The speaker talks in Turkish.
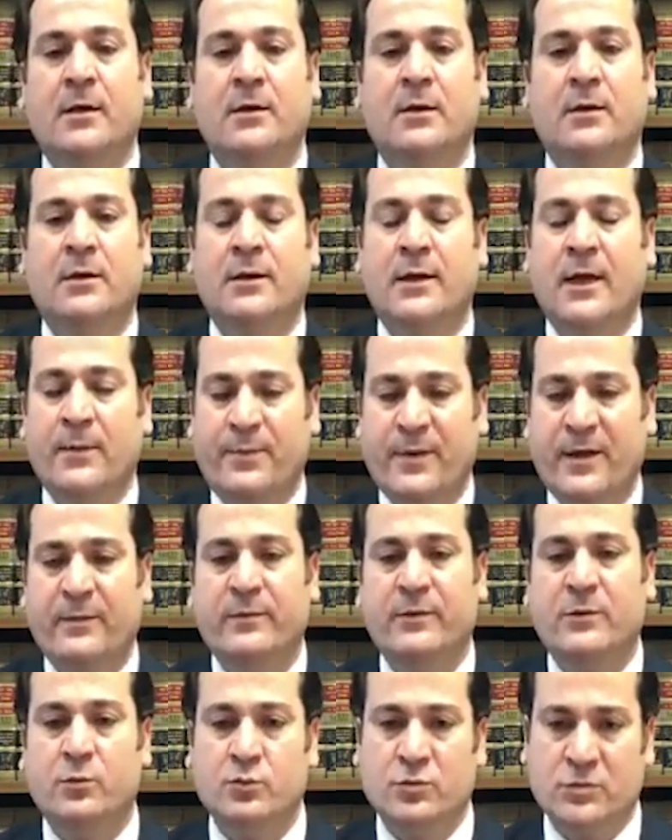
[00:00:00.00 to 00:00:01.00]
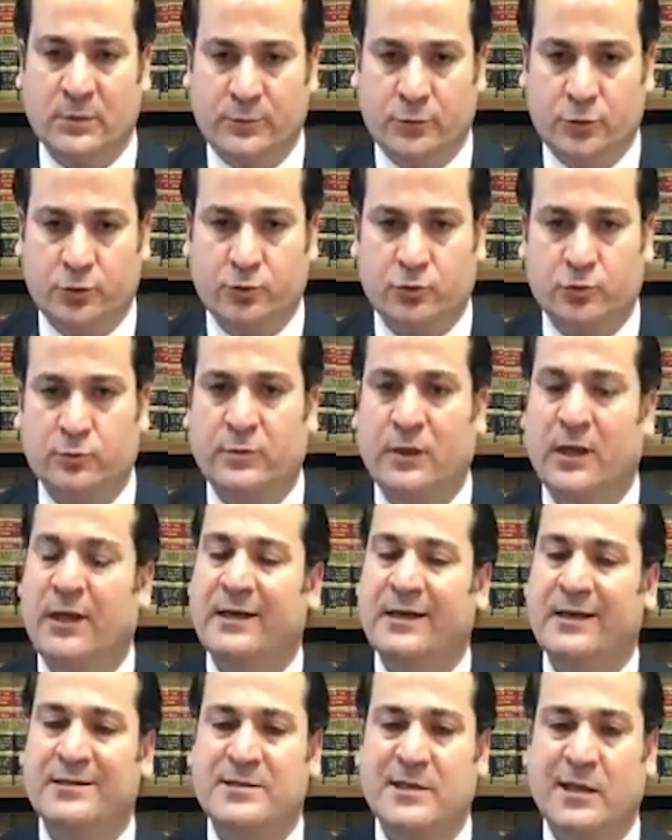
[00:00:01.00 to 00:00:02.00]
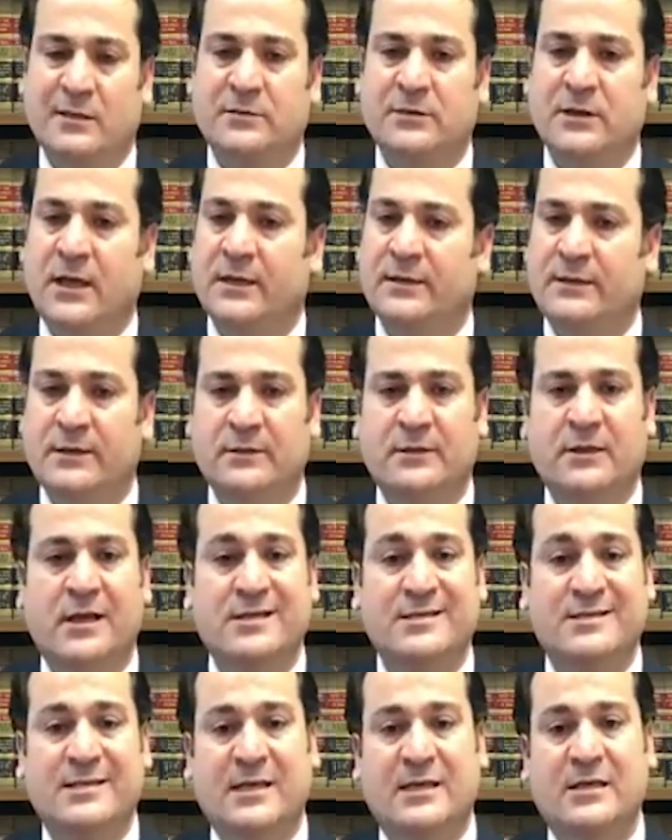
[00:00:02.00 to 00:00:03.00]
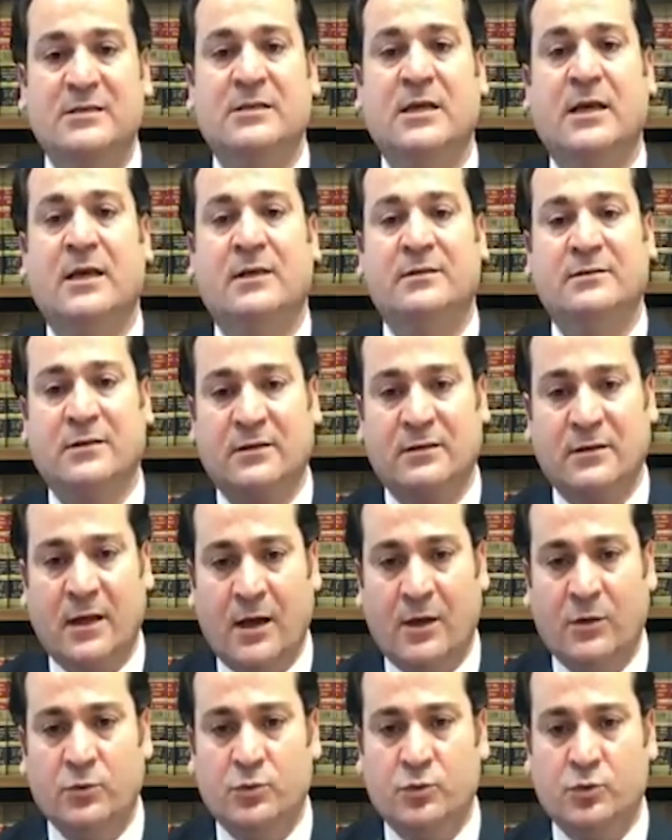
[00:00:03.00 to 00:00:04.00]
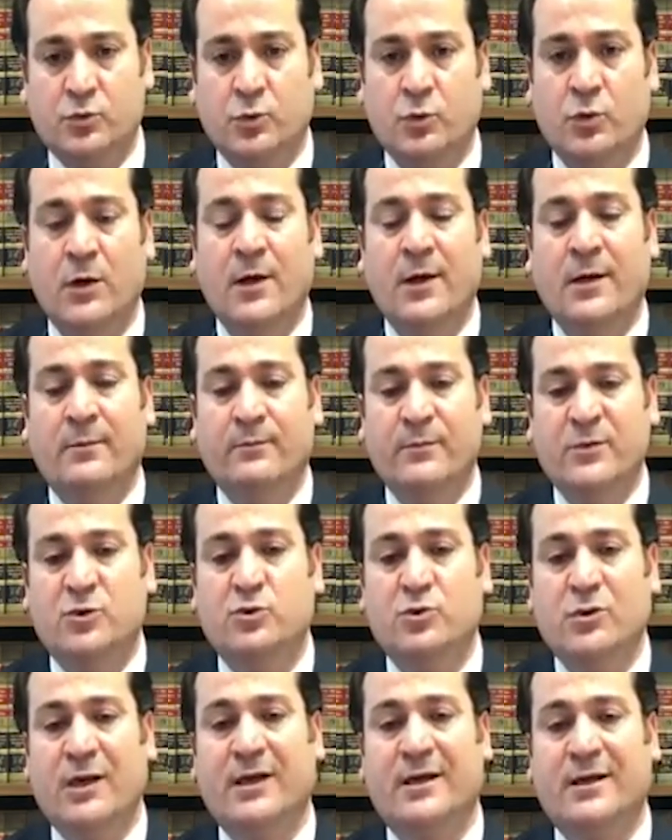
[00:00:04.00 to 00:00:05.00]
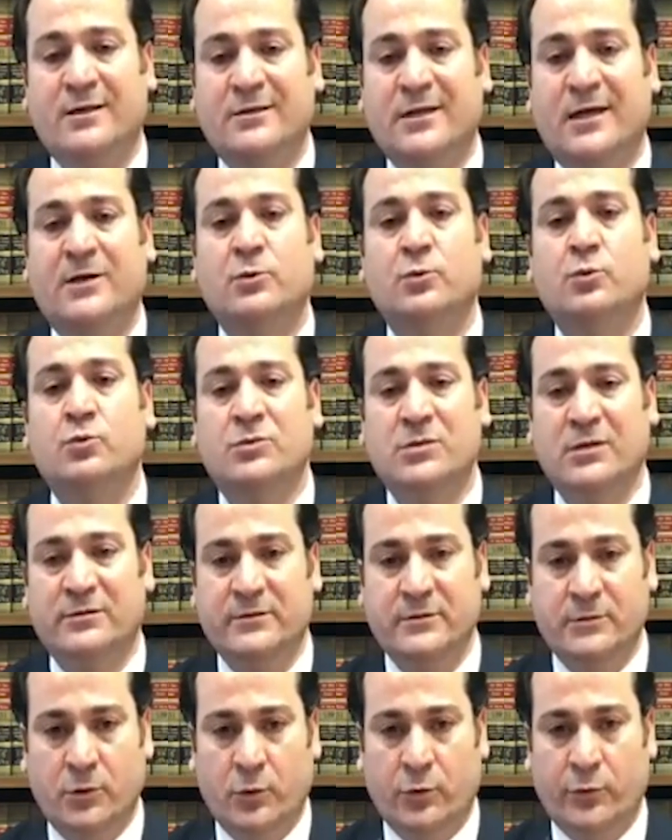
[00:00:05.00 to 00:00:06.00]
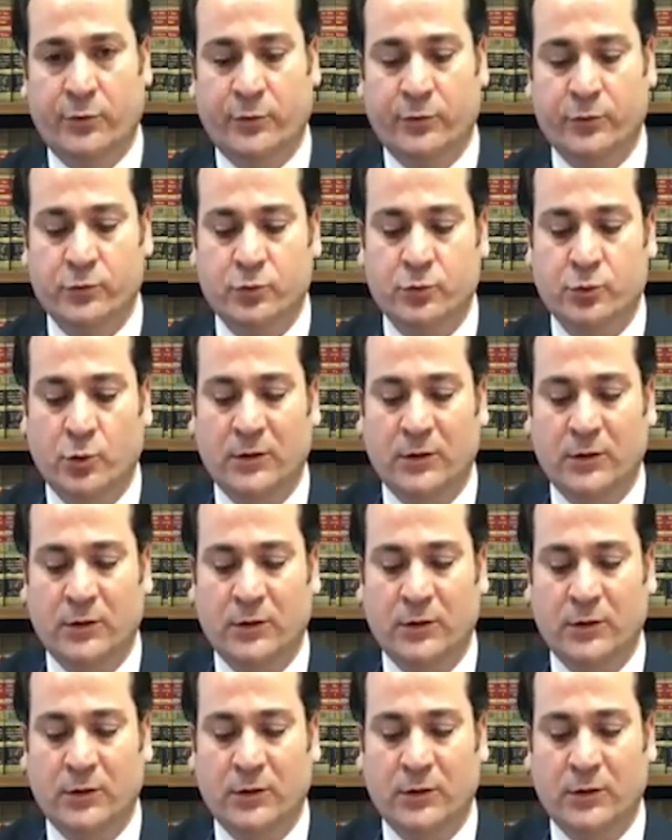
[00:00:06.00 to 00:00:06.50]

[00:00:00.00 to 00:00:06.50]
e, epey bir uzamış durumda. En az 6 ay, 7 ay, 8 ay hatta daha üstü bir süreye kadar uzadığını görüyoruz.